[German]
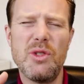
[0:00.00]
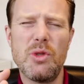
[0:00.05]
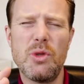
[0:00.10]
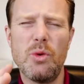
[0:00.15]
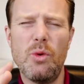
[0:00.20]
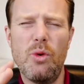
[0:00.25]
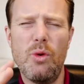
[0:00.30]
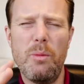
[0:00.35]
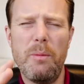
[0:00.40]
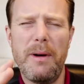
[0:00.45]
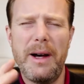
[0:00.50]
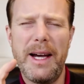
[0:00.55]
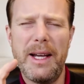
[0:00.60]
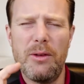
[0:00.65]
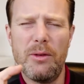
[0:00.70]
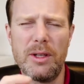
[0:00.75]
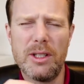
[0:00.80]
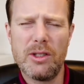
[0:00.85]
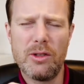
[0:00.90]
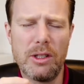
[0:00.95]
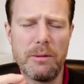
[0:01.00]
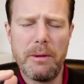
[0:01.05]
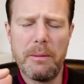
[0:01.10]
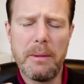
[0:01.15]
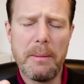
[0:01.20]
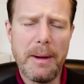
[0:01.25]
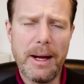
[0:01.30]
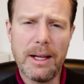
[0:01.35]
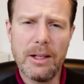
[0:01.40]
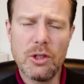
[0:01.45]
so meine, und das sollte man
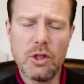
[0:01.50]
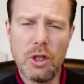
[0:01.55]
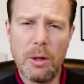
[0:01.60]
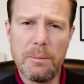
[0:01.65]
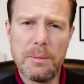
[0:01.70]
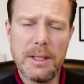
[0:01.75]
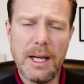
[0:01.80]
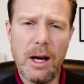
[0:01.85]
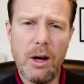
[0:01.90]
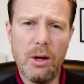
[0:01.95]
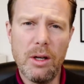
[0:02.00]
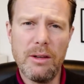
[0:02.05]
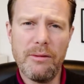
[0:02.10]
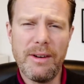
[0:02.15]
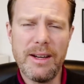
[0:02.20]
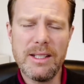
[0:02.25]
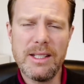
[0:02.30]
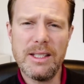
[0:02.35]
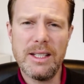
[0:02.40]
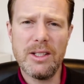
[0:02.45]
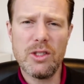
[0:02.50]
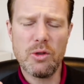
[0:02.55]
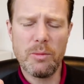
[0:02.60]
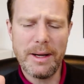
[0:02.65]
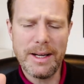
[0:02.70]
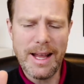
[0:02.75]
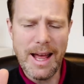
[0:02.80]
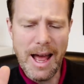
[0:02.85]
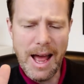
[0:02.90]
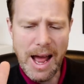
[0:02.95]
mal machen, top-down, was sind denn so
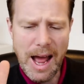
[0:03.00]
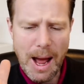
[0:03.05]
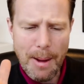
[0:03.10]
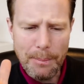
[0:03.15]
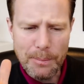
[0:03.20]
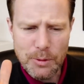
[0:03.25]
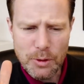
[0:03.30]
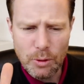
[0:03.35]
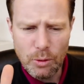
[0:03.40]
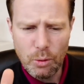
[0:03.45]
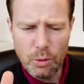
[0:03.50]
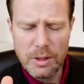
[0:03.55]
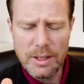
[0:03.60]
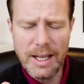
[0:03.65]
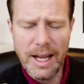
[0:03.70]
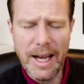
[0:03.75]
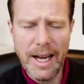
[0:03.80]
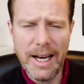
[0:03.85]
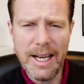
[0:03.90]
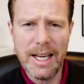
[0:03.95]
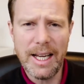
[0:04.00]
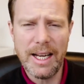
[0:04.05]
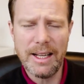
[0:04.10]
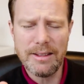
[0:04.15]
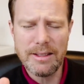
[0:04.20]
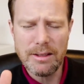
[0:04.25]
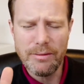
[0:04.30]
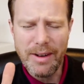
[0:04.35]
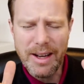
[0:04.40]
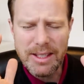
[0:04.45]
meine absoluten
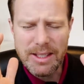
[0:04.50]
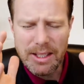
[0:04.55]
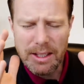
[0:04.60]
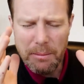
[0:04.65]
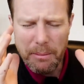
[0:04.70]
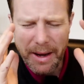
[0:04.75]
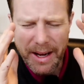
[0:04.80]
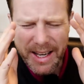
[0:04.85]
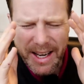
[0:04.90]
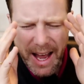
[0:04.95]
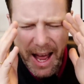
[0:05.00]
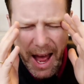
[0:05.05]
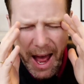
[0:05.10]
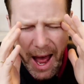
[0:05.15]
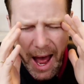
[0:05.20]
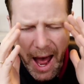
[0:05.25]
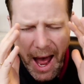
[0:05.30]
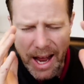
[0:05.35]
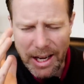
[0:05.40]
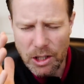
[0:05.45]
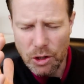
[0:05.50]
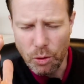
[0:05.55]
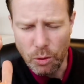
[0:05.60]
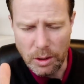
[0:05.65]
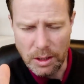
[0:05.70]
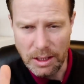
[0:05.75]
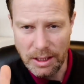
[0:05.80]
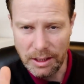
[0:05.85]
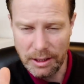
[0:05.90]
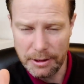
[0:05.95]
Highlights? Was sind meine
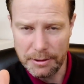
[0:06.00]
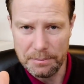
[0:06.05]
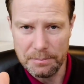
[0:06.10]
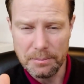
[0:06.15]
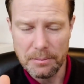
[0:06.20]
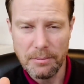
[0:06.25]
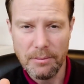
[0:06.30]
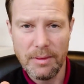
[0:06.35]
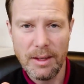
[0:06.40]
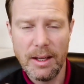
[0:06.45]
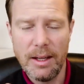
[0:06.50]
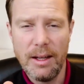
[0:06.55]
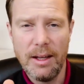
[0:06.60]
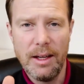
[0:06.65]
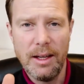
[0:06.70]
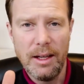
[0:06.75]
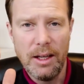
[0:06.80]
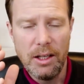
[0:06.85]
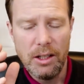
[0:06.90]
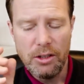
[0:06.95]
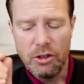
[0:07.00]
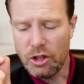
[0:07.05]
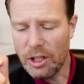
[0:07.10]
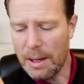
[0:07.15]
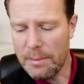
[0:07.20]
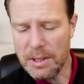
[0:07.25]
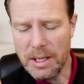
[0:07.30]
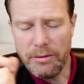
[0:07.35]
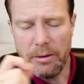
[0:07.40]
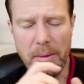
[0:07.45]
A-Turniere? Die
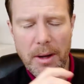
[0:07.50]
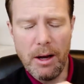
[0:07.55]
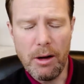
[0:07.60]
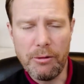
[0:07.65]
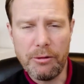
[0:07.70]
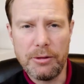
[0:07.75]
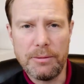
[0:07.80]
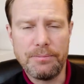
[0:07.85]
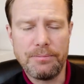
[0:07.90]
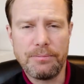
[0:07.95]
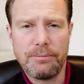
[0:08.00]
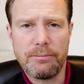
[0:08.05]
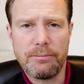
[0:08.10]
schreibst du einfach mal auf.